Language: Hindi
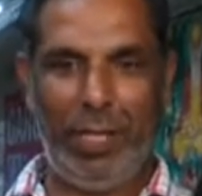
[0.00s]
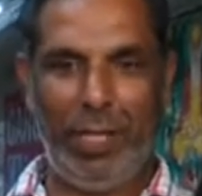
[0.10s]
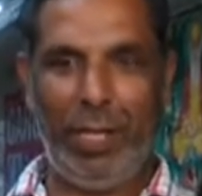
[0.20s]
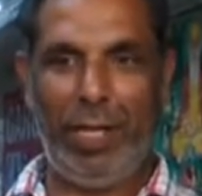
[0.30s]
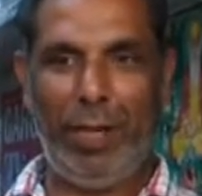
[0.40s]

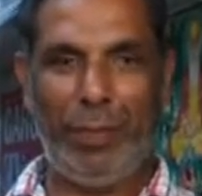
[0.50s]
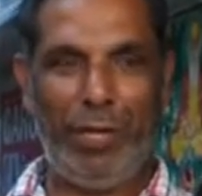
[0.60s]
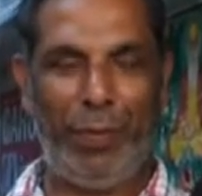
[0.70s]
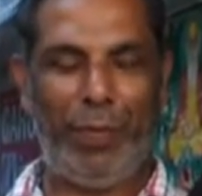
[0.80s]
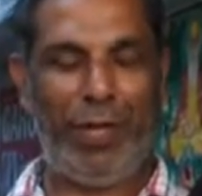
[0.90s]
ये
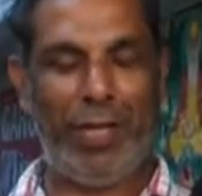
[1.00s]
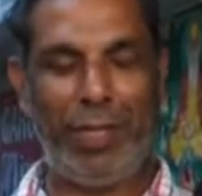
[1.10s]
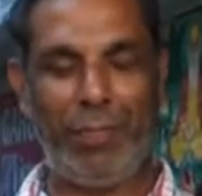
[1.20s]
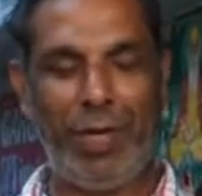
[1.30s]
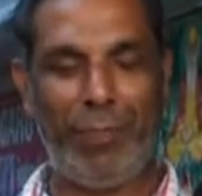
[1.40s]
बर्फ़ी वगैरह
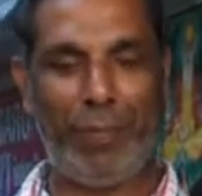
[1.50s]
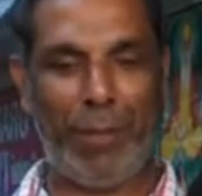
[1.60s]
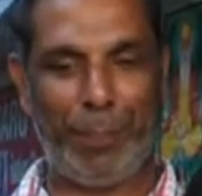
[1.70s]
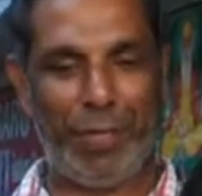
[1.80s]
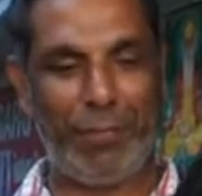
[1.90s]
हम
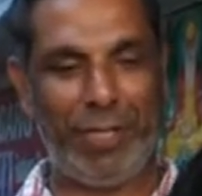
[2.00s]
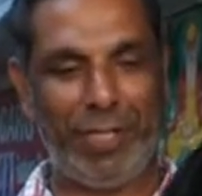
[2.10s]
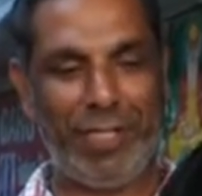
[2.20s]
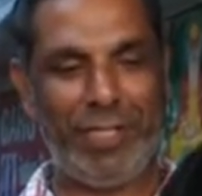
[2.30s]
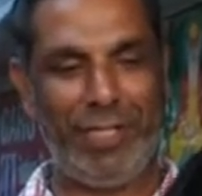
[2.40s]
अपनी
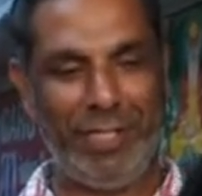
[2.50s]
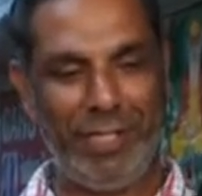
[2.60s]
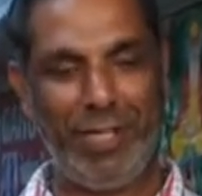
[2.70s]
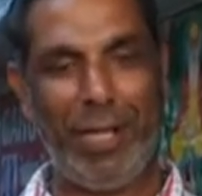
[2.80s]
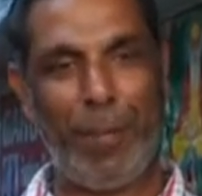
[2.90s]
बनाते हैं जी
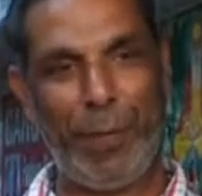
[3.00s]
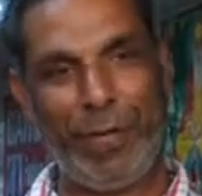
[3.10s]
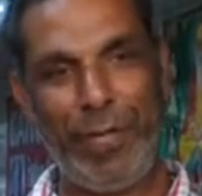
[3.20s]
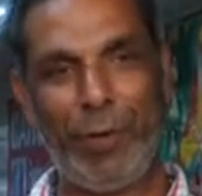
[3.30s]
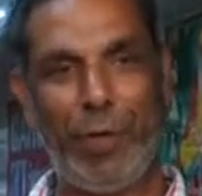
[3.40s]
अपना
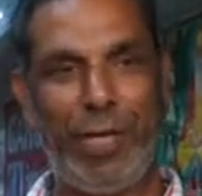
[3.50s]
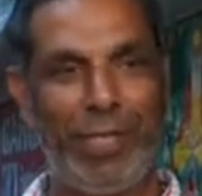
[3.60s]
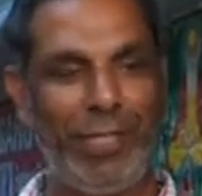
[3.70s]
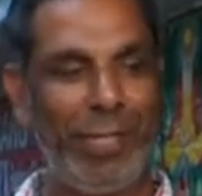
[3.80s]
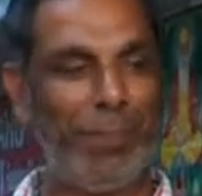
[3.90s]
ही खोया
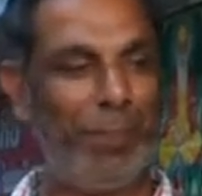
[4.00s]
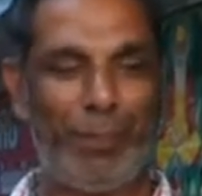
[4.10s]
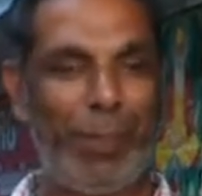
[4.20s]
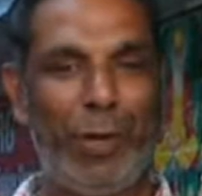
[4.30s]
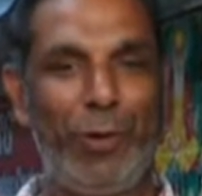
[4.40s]
लाते हैं हम
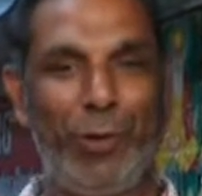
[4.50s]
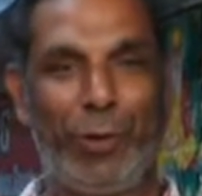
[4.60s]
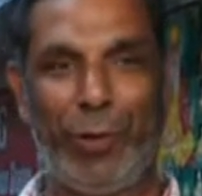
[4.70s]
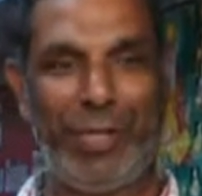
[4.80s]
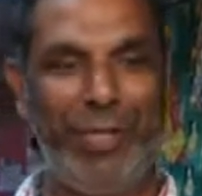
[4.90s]
बाहर तो
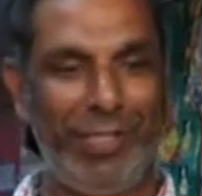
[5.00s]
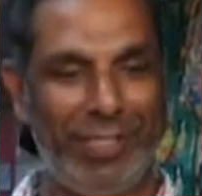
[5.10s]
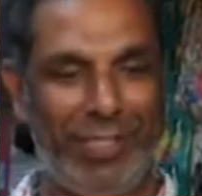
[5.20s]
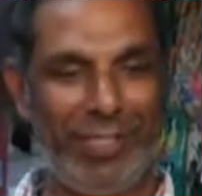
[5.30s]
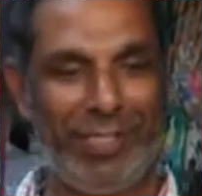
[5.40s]
खोया नहीं लाते
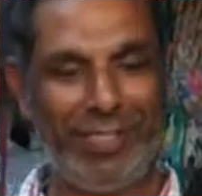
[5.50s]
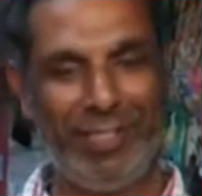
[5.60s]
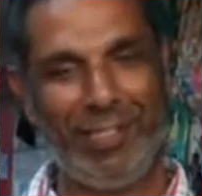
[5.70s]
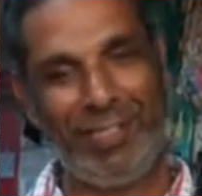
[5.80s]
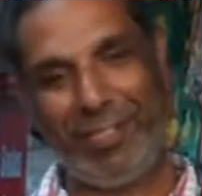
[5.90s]
जी
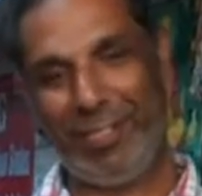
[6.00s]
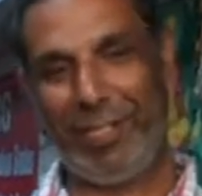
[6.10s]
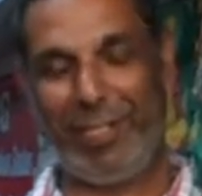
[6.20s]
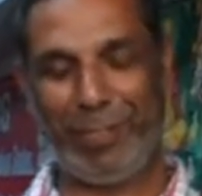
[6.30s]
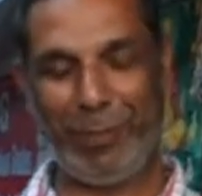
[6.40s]

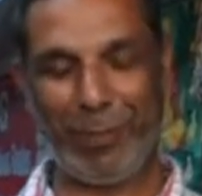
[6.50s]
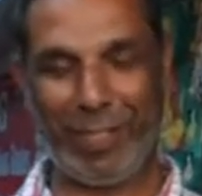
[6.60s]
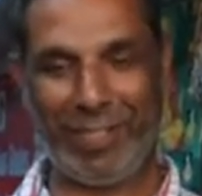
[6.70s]
यही है मैं